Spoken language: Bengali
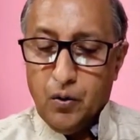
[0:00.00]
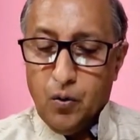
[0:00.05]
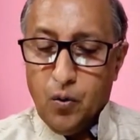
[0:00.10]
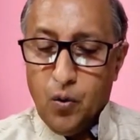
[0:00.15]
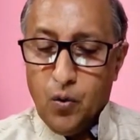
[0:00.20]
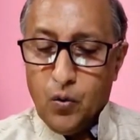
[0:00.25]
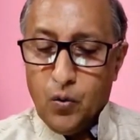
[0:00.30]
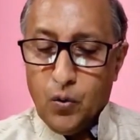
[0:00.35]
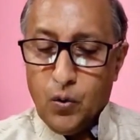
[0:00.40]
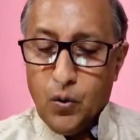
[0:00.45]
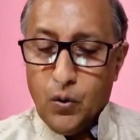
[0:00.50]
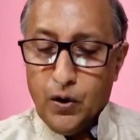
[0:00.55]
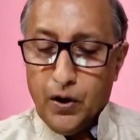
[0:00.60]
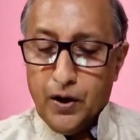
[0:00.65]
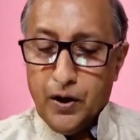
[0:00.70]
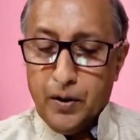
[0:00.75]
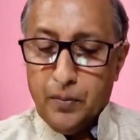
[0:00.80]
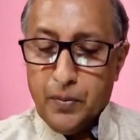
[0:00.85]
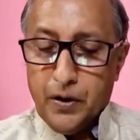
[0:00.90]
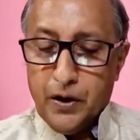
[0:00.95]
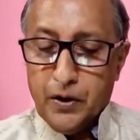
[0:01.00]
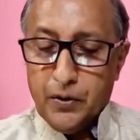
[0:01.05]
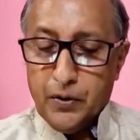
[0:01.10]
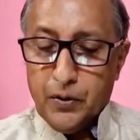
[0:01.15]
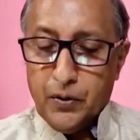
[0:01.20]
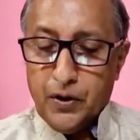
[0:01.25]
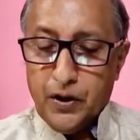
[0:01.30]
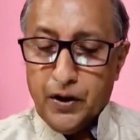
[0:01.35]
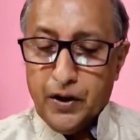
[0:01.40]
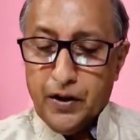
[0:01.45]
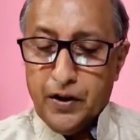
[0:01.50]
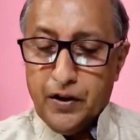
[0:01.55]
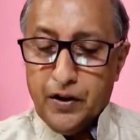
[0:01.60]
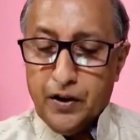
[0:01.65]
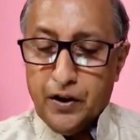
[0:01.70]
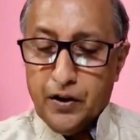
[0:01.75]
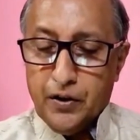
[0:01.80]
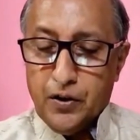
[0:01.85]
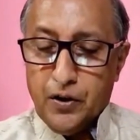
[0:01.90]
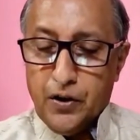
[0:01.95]
অক্ষরের ভেতরের
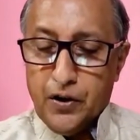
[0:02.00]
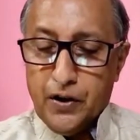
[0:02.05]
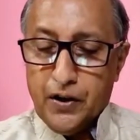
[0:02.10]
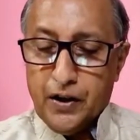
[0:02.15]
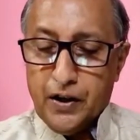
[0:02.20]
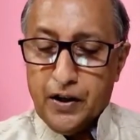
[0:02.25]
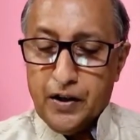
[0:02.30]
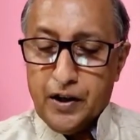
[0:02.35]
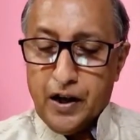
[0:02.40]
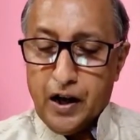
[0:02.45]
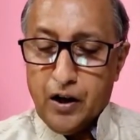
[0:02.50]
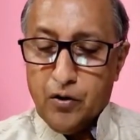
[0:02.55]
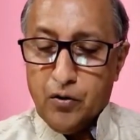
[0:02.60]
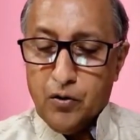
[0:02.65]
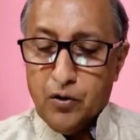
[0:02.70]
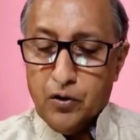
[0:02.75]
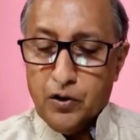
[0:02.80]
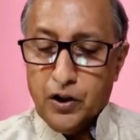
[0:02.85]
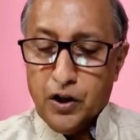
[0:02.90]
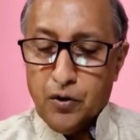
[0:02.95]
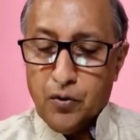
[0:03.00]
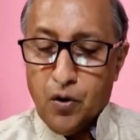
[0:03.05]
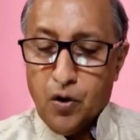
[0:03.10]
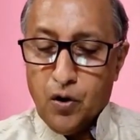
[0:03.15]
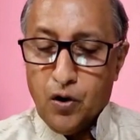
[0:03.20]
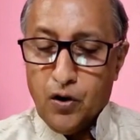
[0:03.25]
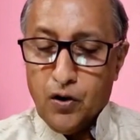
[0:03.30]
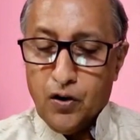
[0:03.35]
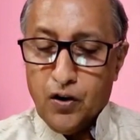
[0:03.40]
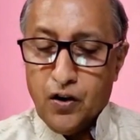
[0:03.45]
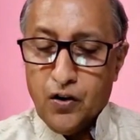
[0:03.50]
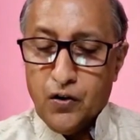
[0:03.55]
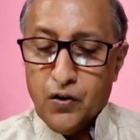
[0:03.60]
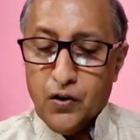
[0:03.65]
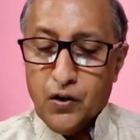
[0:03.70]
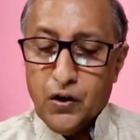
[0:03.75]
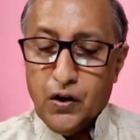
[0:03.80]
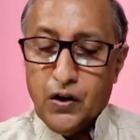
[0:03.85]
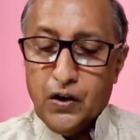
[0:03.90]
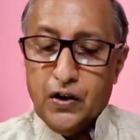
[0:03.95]
হৃদয়কে জাগরিত করানোর
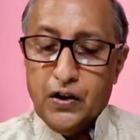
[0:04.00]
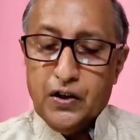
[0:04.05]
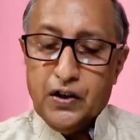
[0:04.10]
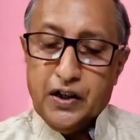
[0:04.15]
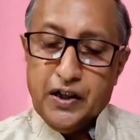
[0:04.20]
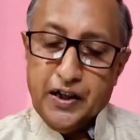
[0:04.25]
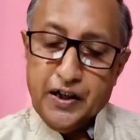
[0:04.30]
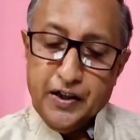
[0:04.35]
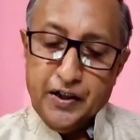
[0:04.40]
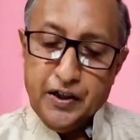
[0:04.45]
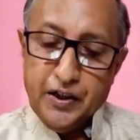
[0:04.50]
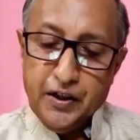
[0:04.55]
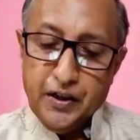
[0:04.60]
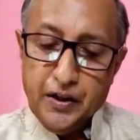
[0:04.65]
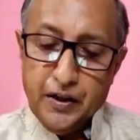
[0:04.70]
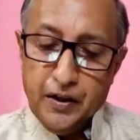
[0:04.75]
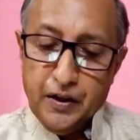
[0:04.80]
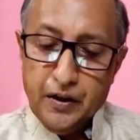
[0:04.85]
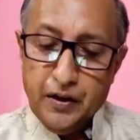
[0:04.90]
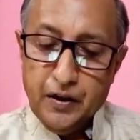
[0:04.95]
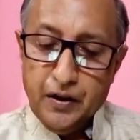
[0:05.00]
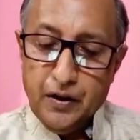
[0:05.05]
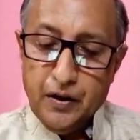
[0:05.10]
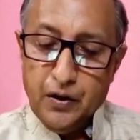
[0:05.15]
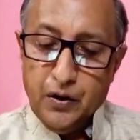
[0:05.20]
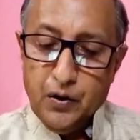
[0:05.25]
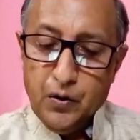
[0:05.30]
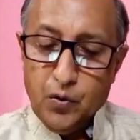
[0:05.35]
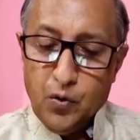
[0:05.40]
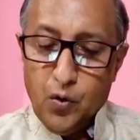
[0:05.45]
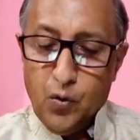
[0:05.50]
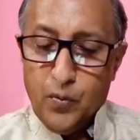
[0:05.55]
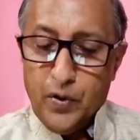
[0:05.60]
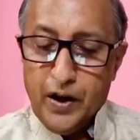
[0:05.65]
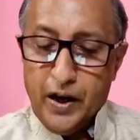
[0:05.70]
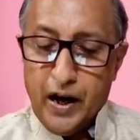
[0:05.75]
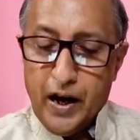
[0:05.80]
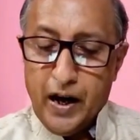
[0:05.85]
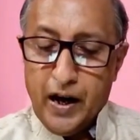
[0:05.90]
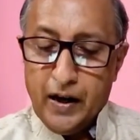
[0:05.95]
কৃতি কবি
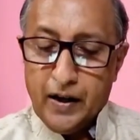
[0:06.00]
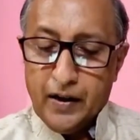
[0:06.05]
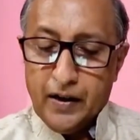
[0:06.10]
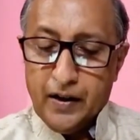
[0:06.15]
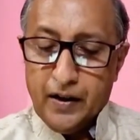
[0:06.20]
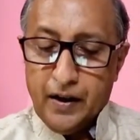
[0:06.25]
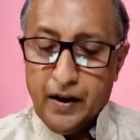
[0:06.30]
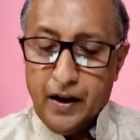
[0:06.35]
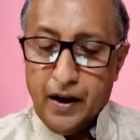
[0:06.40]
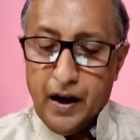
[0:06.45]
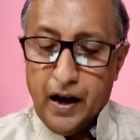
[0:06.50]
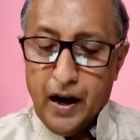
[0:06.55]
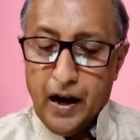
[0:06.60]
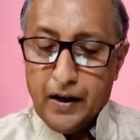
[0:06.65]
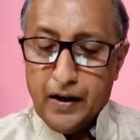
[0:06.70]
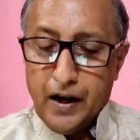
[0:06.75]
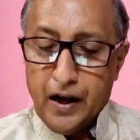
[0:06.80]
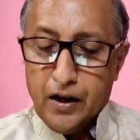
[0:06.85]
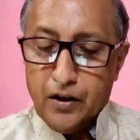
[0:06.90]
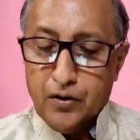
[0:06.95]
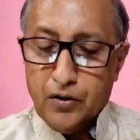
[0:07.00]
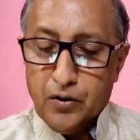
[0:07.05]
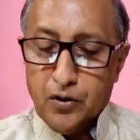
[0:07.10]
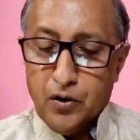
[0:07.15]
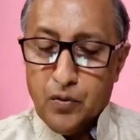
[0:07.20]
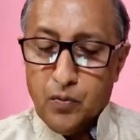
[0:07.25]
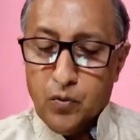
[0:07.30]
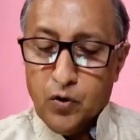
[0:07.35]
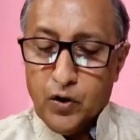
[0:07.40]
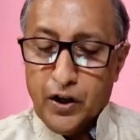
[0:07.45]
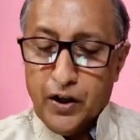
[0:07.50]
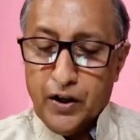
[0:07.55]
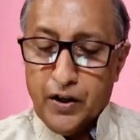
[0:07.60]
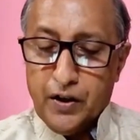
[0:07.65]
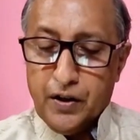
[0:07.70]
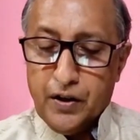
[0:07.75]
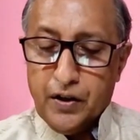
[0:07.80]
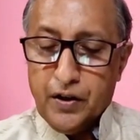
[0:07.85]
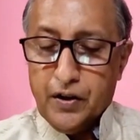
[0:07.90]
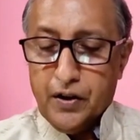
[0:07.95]
এক একাগ্র মনের
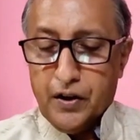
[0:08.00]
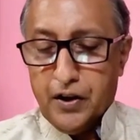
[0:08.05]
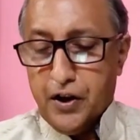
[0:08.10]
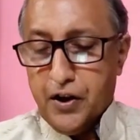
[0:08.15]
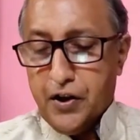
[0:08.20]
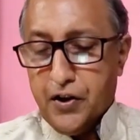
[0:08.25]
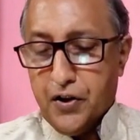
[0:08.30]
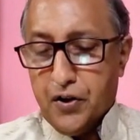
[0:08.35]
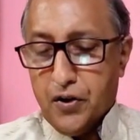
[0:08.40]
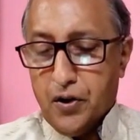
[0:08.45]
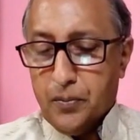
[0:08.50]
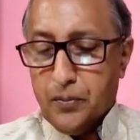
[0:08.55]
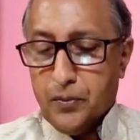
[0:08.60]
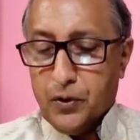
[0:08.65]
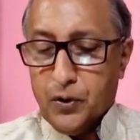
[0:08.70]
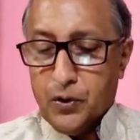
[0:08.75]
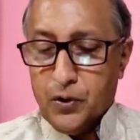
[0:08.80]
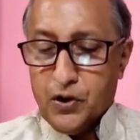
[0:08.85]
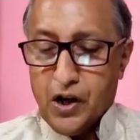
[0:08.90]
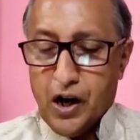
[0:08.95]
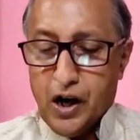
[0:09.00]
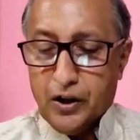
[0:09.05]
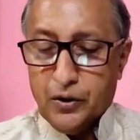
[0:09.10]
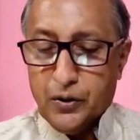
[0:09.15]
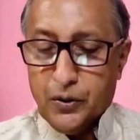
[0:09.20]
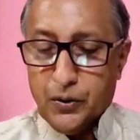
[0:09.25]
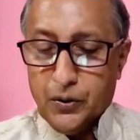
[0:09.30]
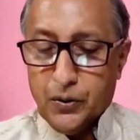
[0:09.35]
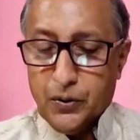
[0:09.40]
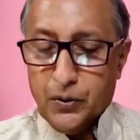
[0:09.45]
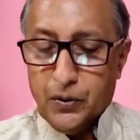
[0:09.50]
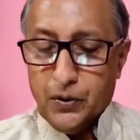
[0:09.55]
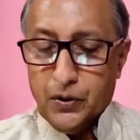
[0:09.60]
নিঃশব্দ সাধক